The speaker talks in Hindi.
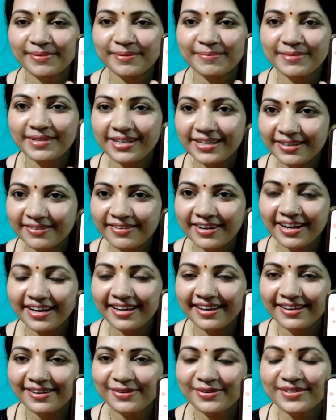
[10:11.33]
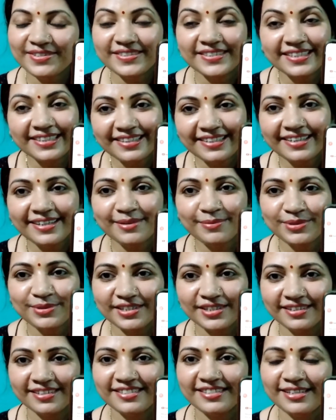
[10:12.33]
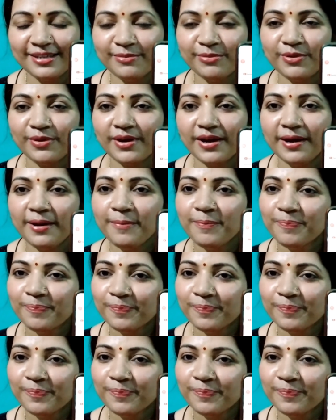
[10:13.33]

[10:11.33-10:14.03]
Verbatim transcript: पर मिलने वाला है और जल्दी ही मुझे रिसीव होगा